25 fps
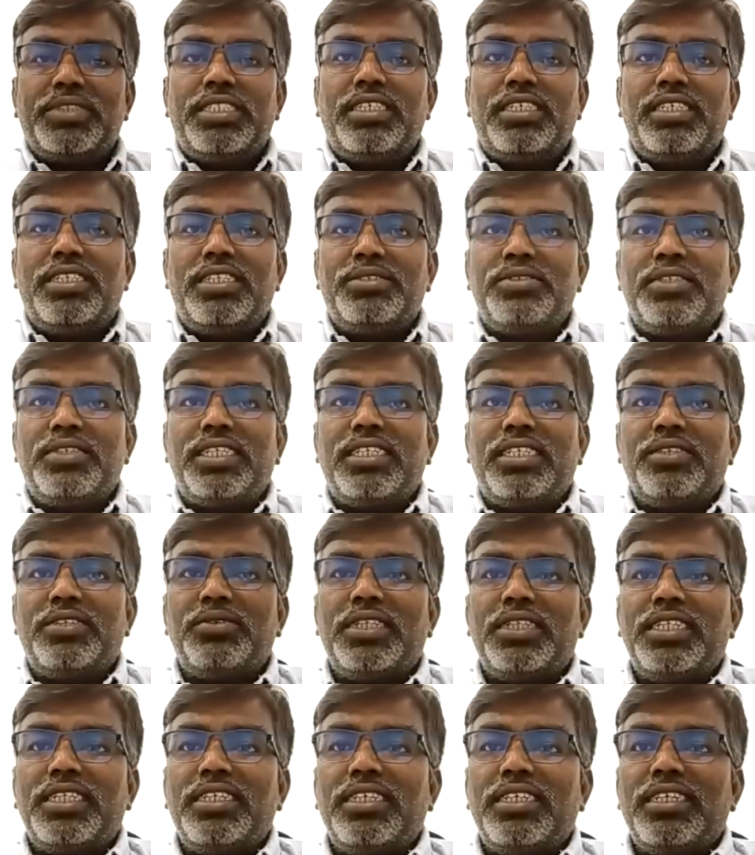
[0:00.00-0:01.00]
என்ன சொல்றது
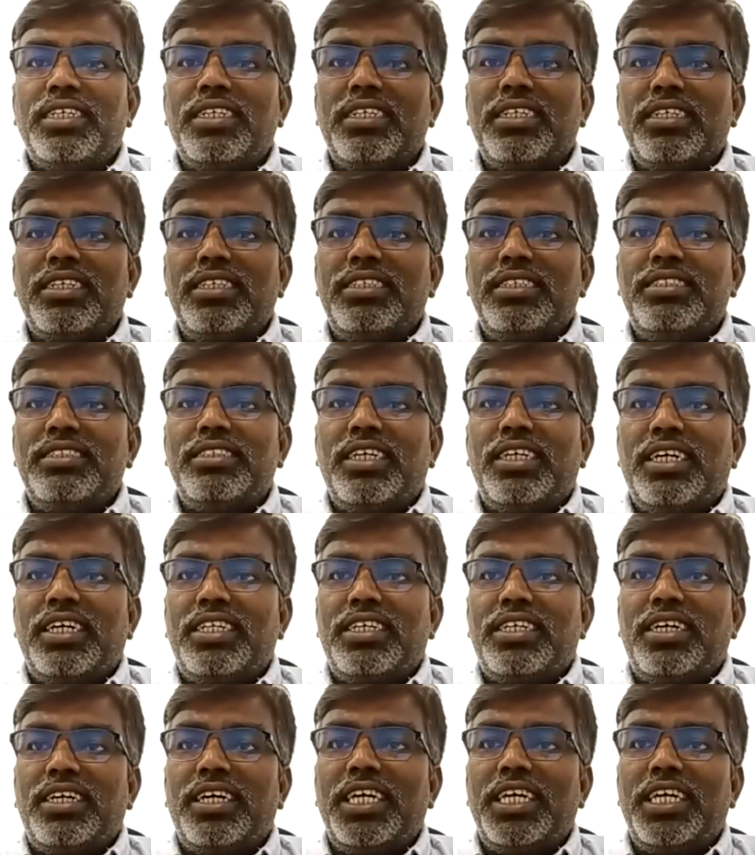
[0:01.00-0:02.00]
ஒரு
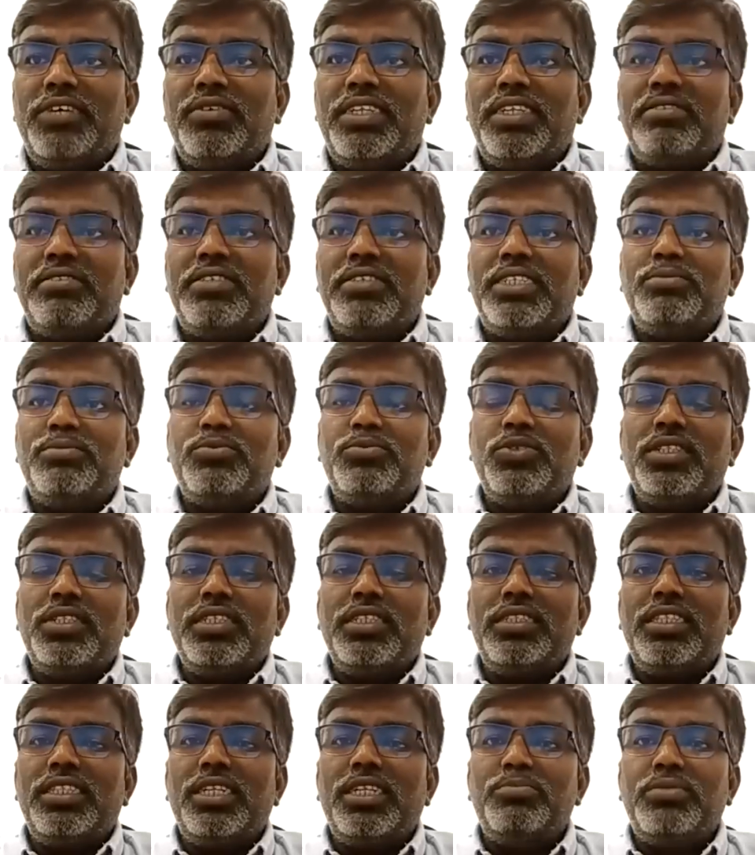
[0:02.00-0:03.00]
ஜாதக ஆய்வுல வரும்போது
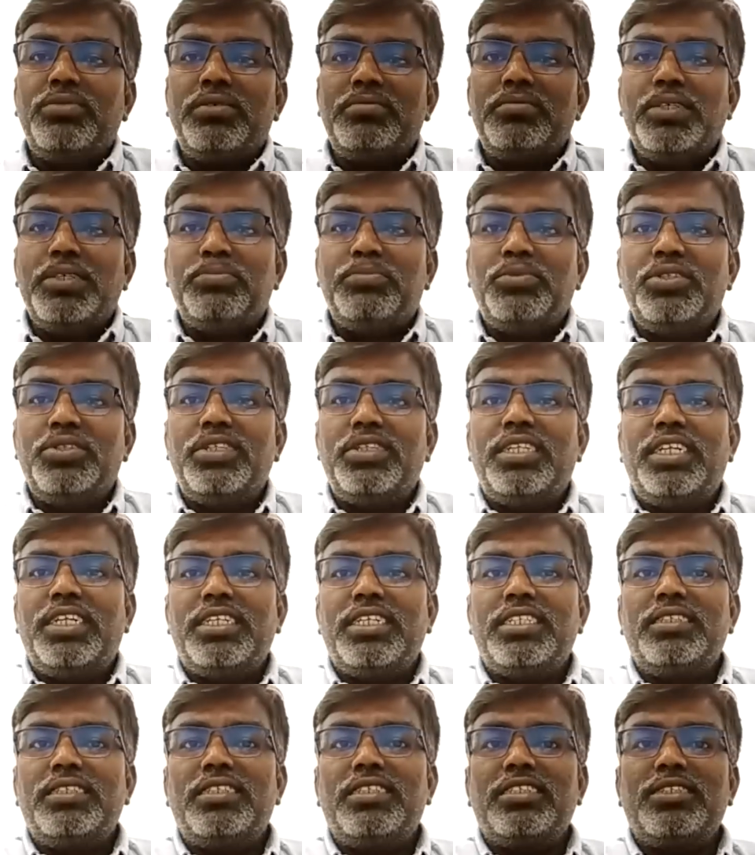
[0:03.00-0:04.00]
திருமணம் எப்போது
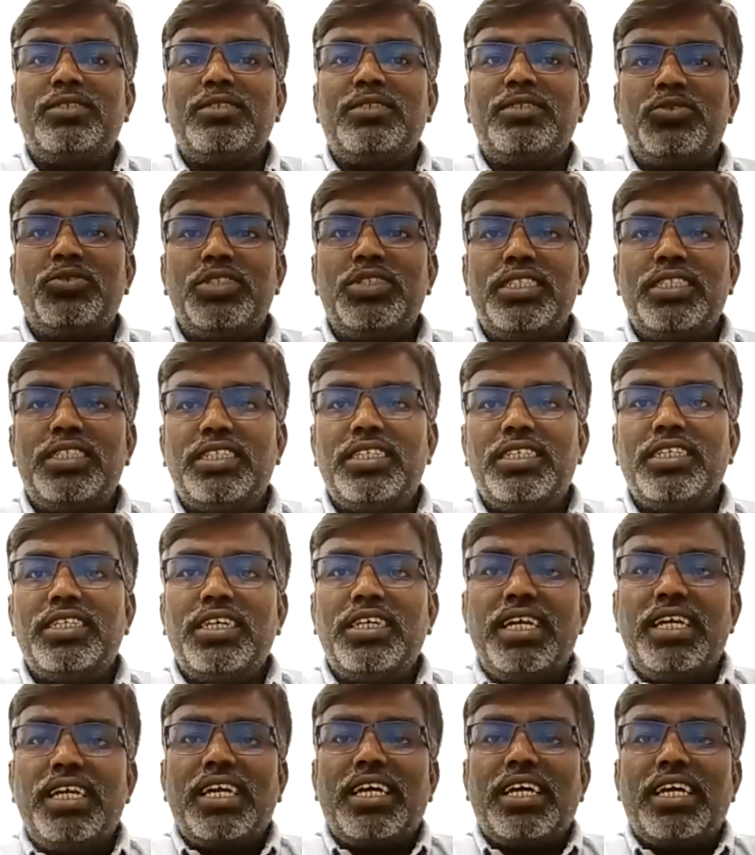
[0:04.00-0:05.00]
நடக்குன்னு இருக்கும்போது
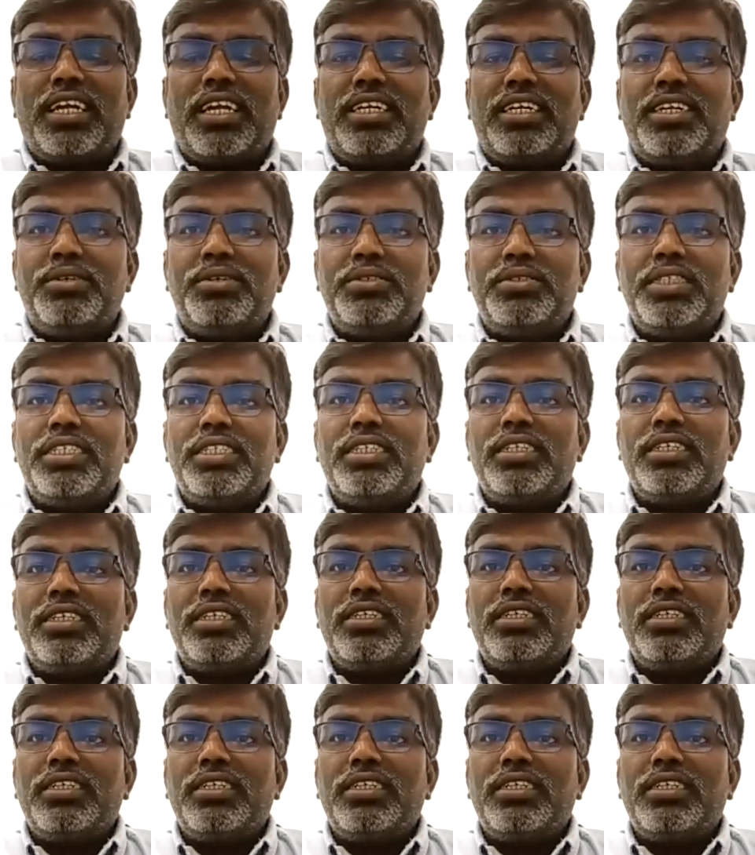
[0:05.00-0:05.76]
கரெக்டா ஒரு